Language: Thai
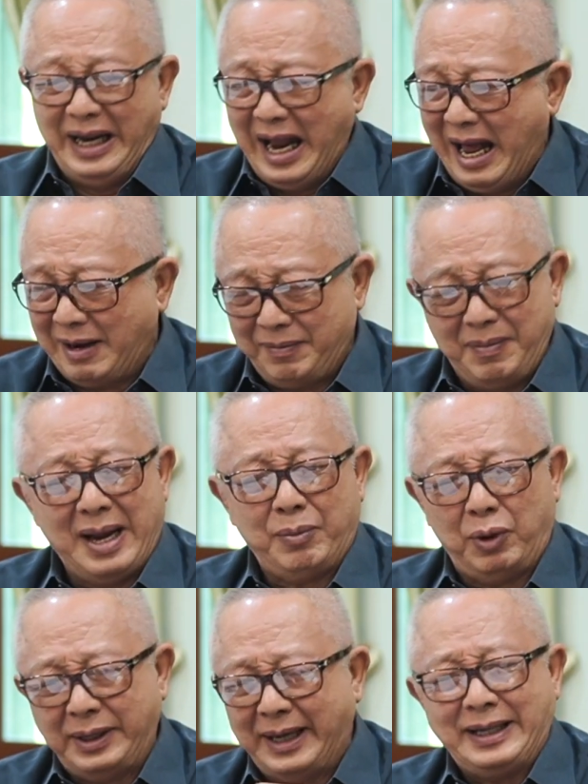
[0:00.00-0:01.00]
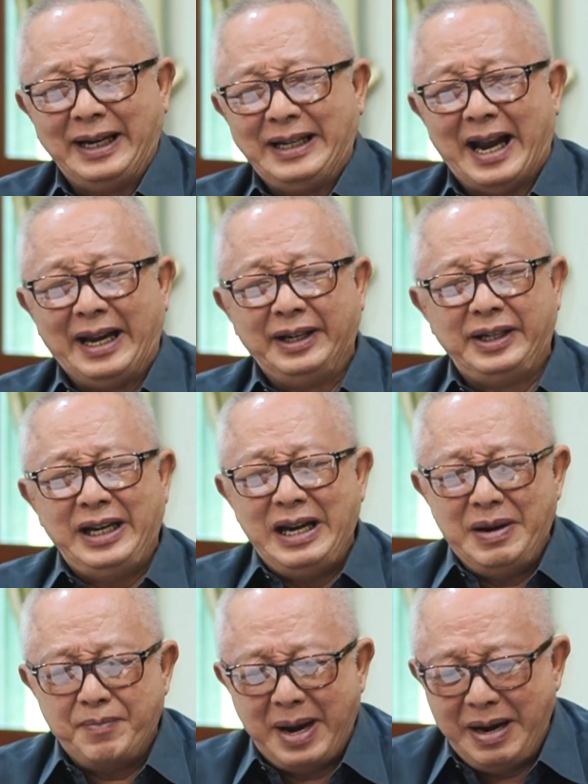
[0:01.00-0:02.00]
ยากมากบริษัทใหญ่ ๆ
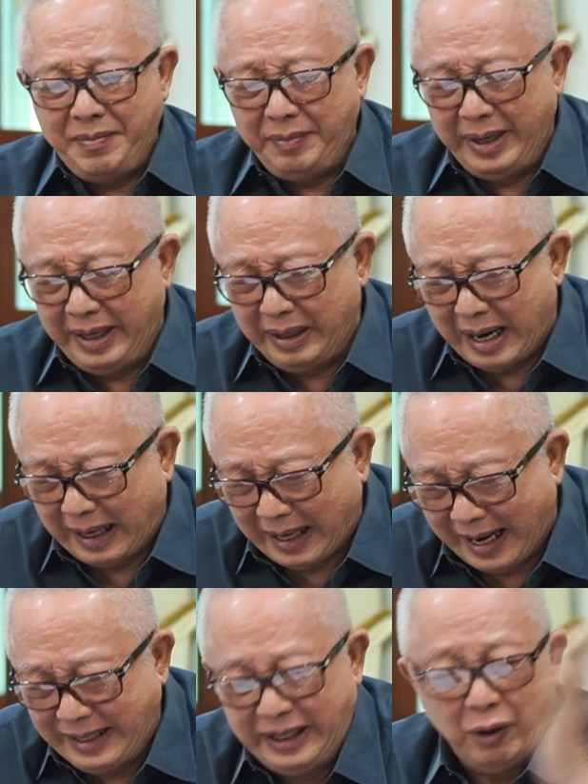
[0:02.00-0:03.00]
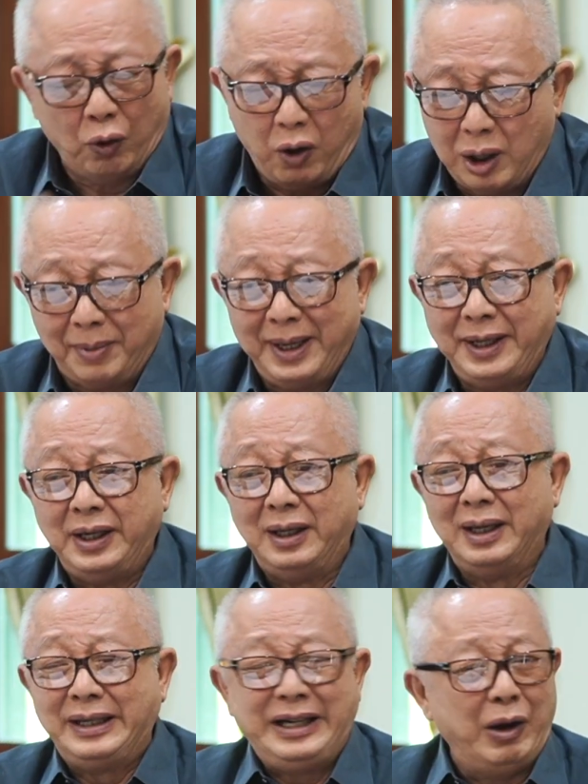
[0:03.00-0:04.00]
ที่ไม่มีอะไรเกี่ยวข้องกับประเทศจีน
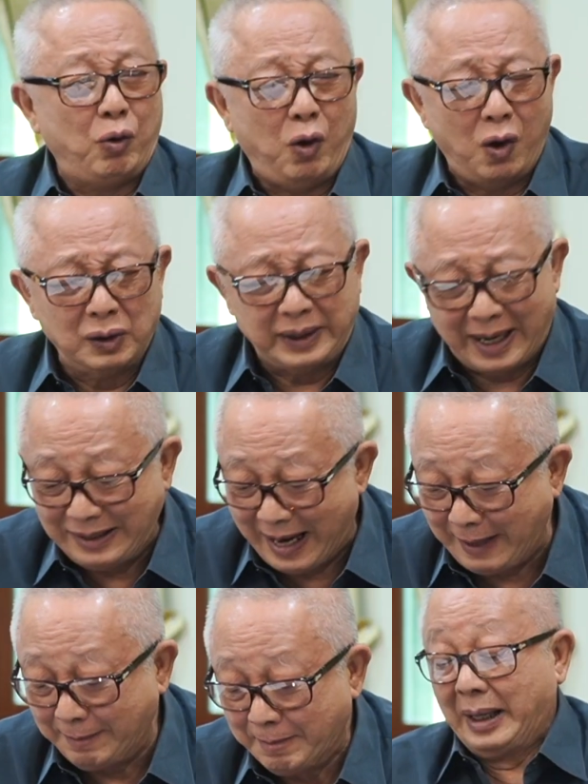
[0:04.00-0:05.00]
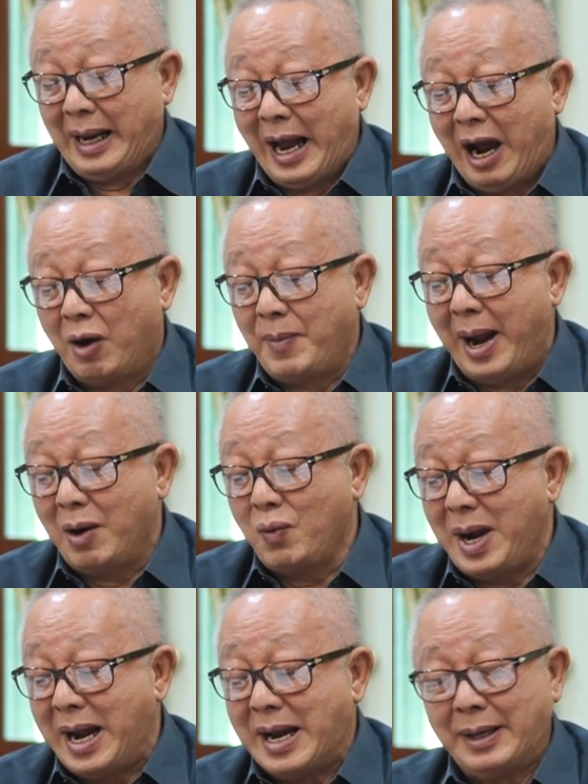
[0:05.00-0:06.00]
เลยเกี่ยวข้องทั้งนั้น ข่าวมา
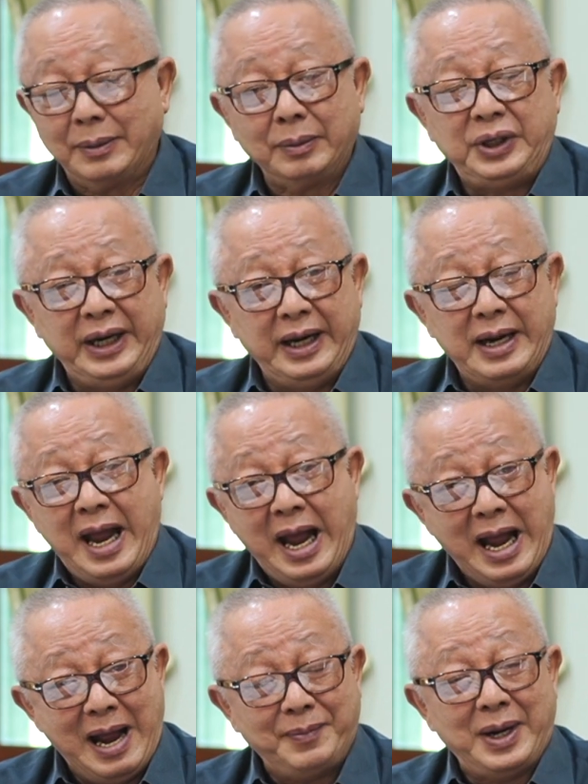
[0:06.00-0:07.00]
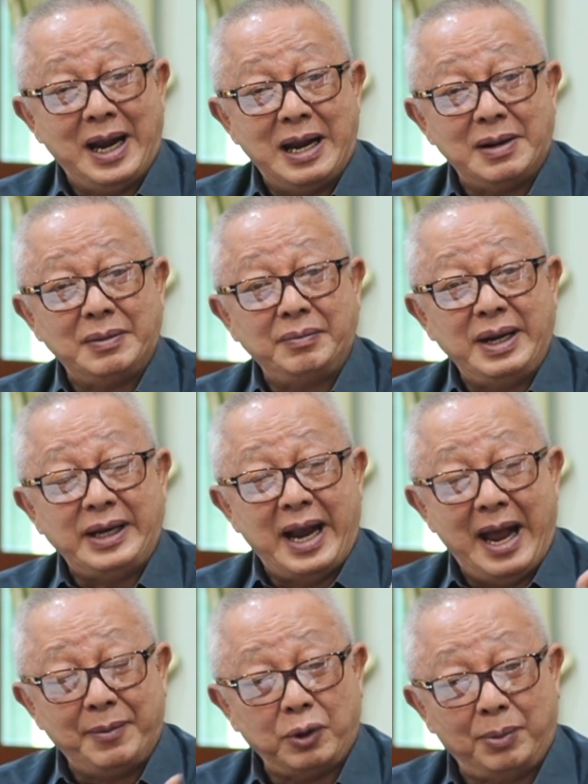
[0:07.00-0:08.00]
ว่าจีนห้ามนะฮะไม่ใช่
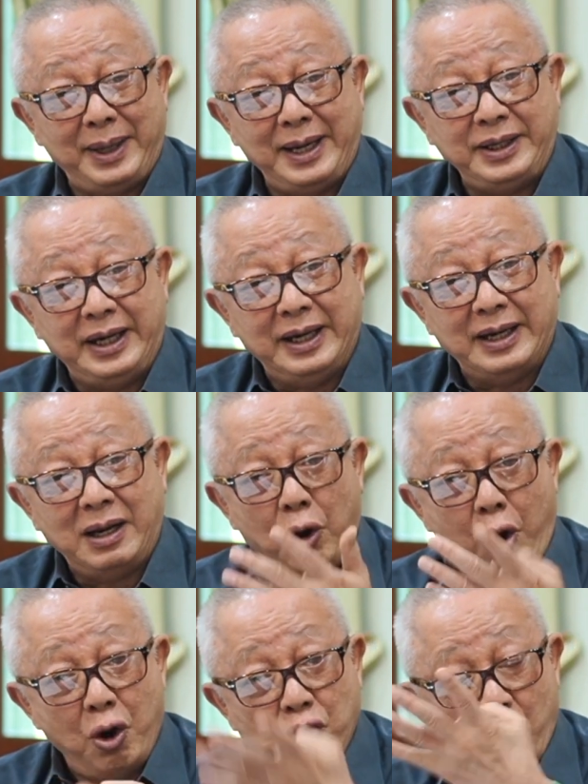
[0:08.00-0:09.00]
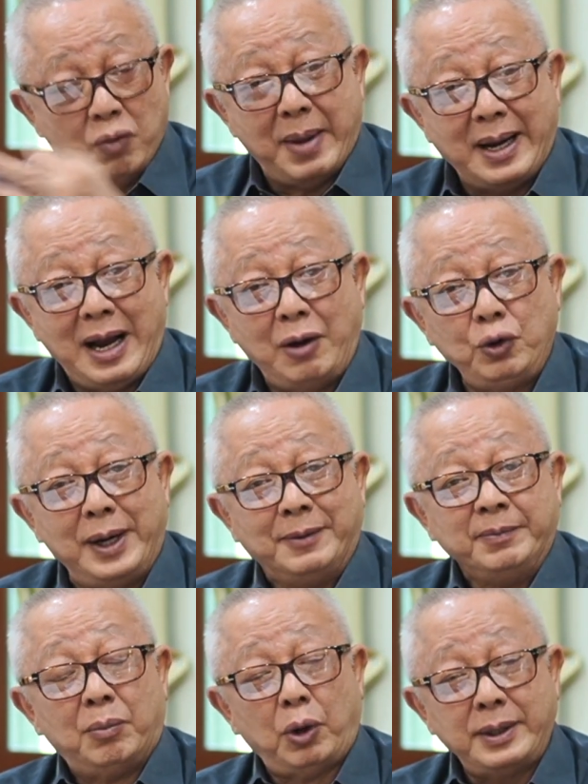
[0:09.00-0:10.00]
ห้ามเฉพาะประเทศจีนนะฮ่องกงมาเก้าด้วย
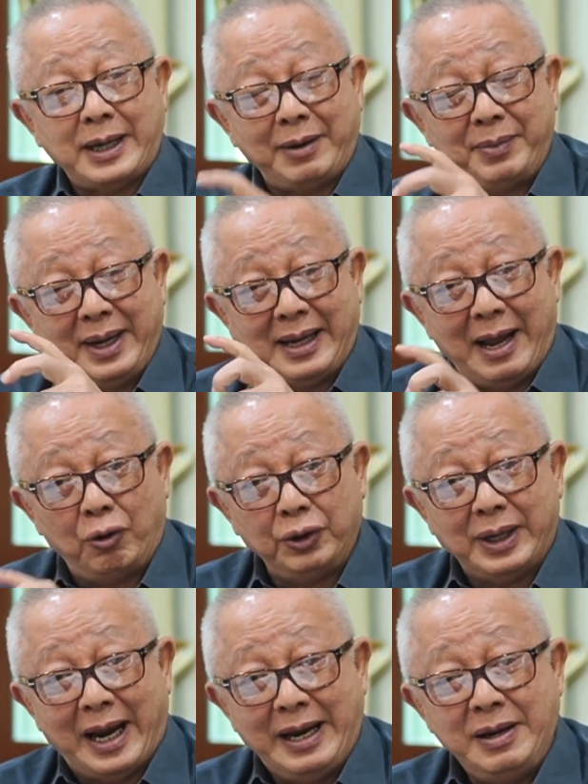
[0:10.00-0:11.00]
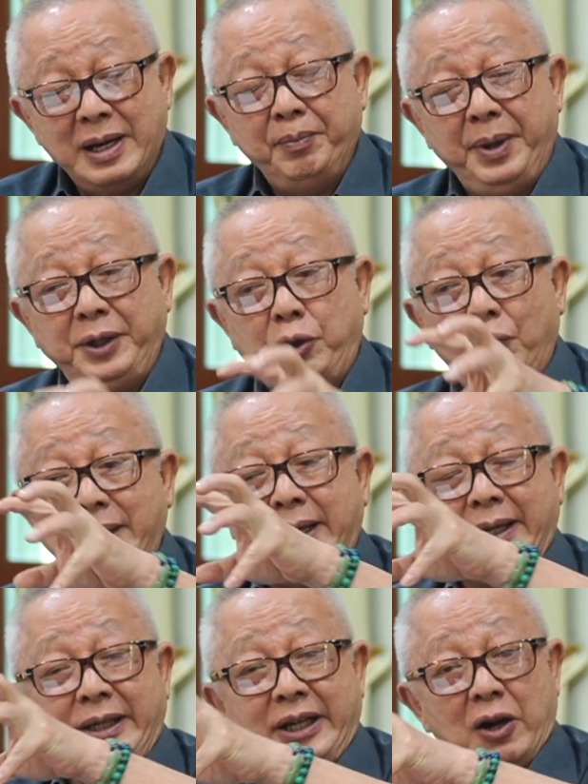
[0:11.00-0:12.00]
บริษัทอเมริกาคนไหน มีธุร
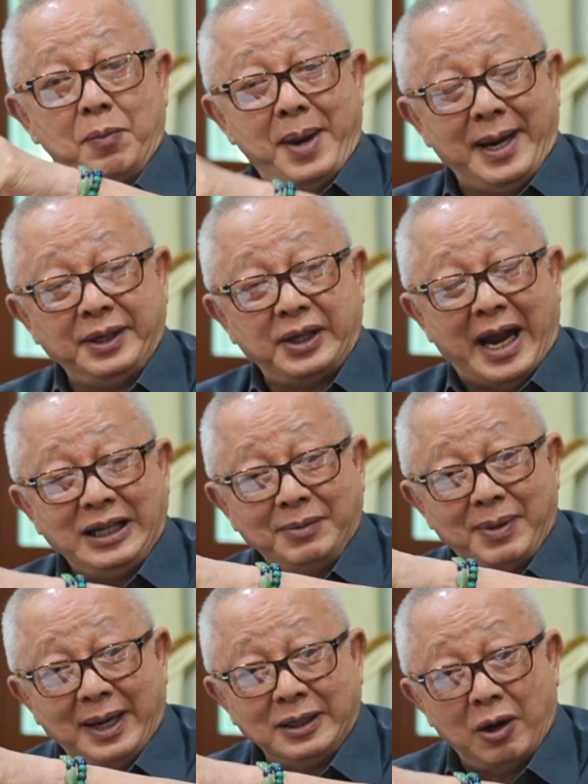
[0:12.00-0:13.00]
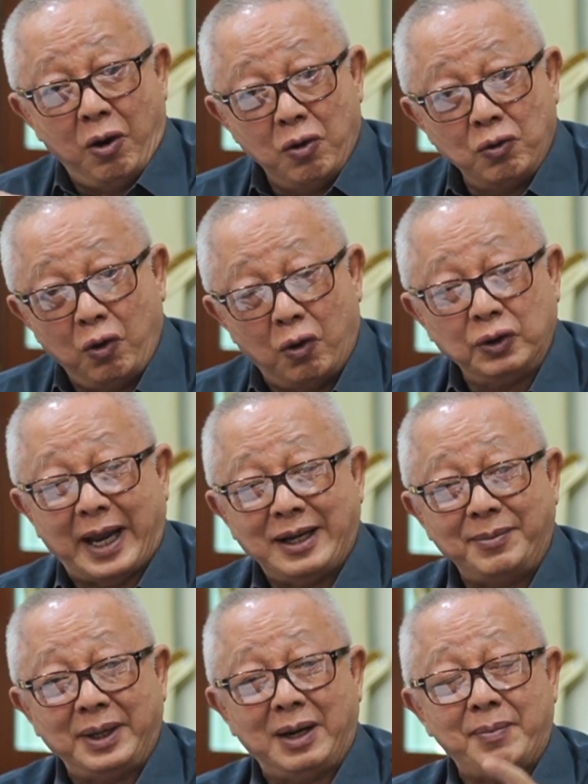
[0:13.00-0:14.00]
กิจเกี่ยวพันสายสัมพันธ์กับฮ่องกงสาย
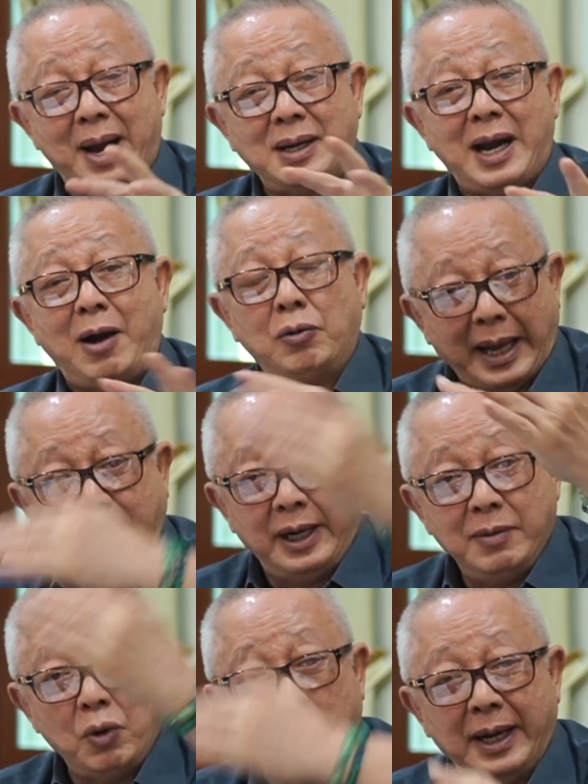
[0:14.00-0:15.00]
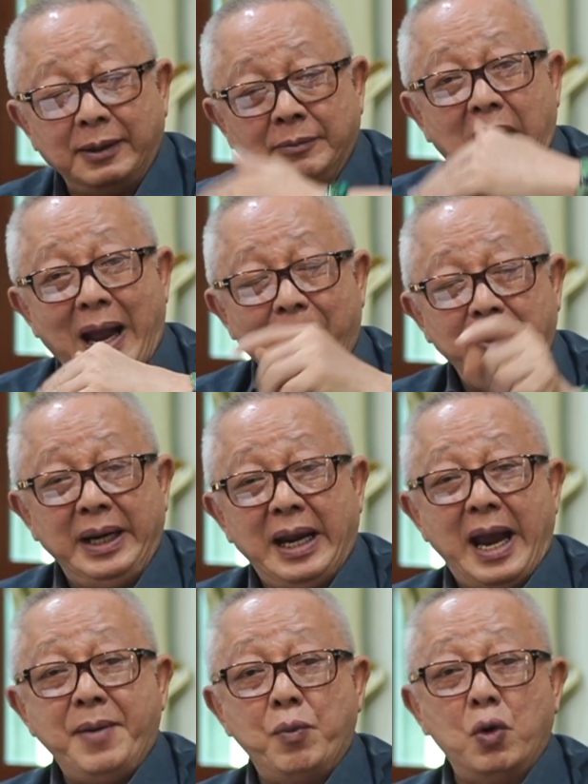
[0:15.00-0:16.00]
สัมพันธ์กับมาเก้าตัดทิ้งหมดเลยถ้ามี
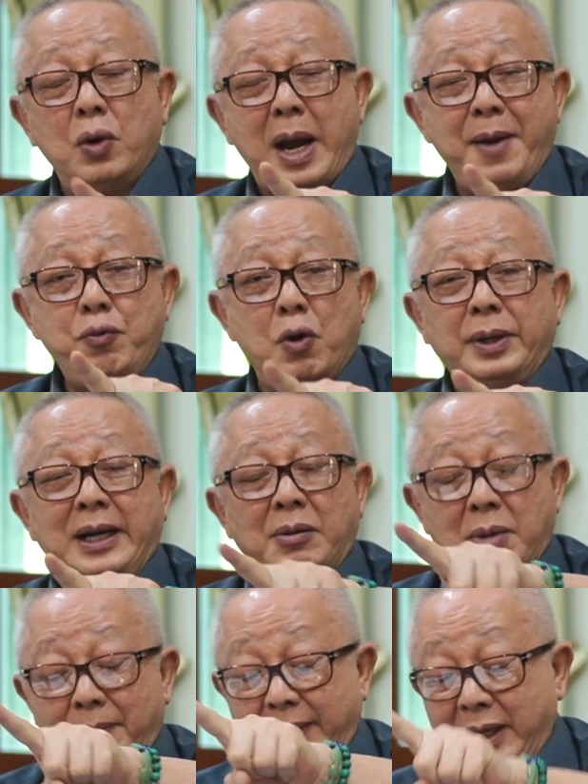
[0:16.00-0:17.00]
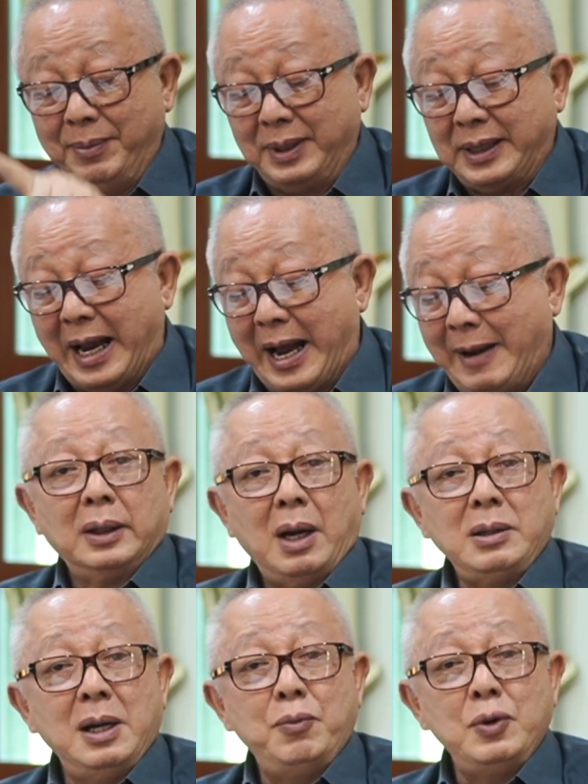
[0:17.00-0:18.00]
ไอ้พวกไอ้พวกนี้เข้ามาเป็นที่ปรึกษาก็
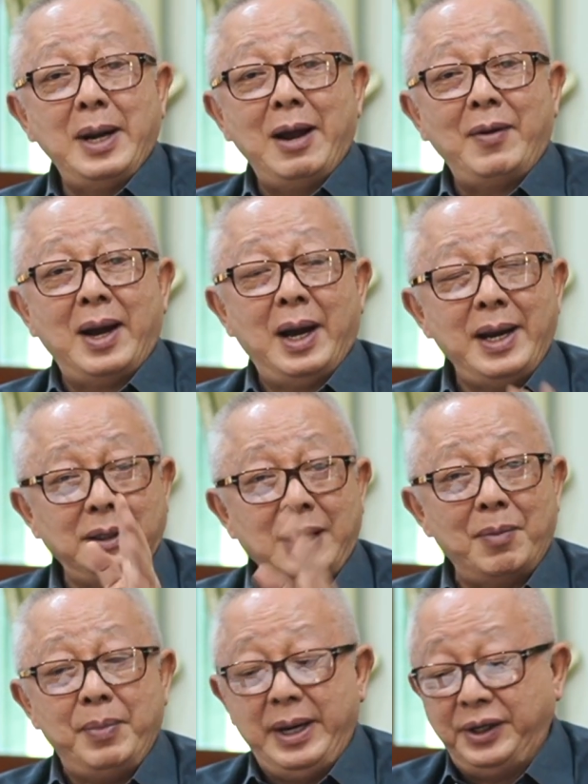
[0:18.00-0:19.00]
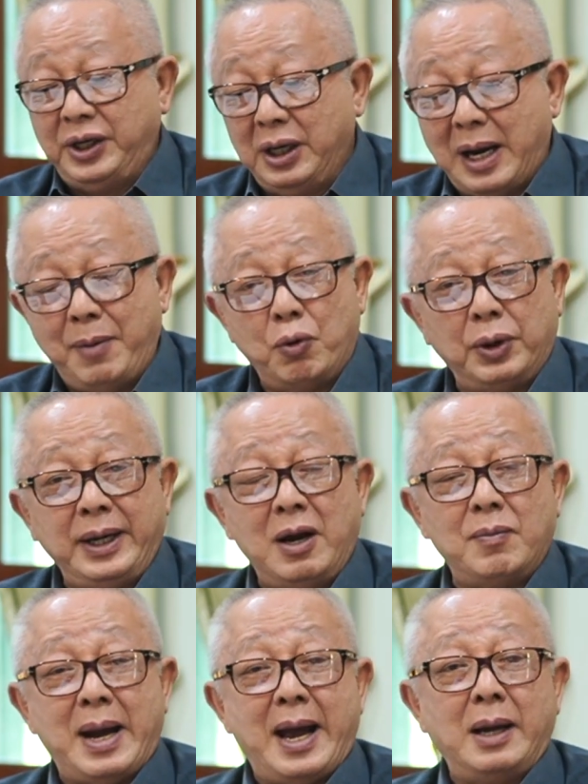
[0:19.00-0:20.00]
คือพูดง่ายว่าเฮ้ยถ้ามีชื่อไอ้พวกนี้
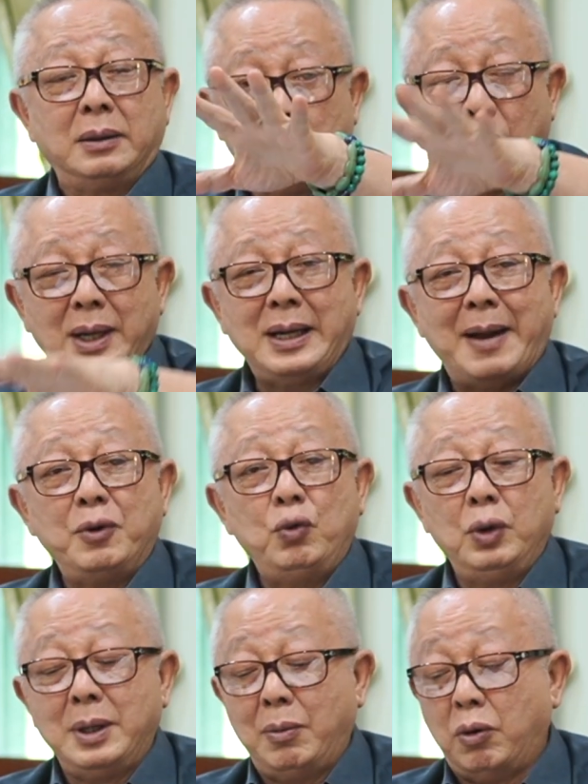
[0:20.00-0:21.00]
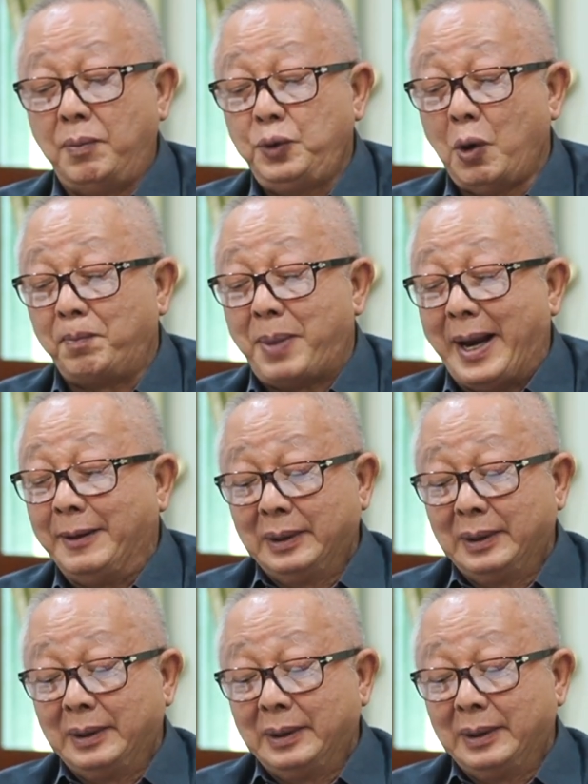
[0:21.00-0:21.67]
เข้ามาธุรกรรมของคุณกับผมจบไป